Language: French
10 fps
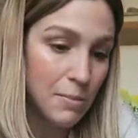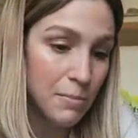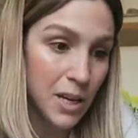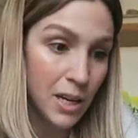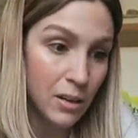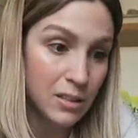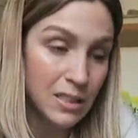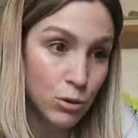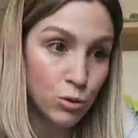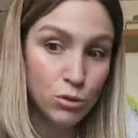mais euh,
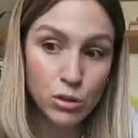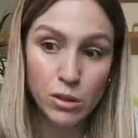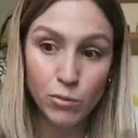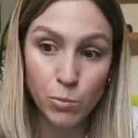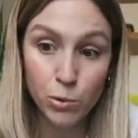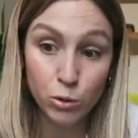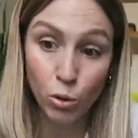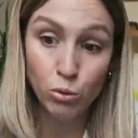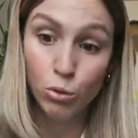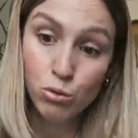tu sais une qui veut pas
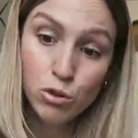trop d'eau,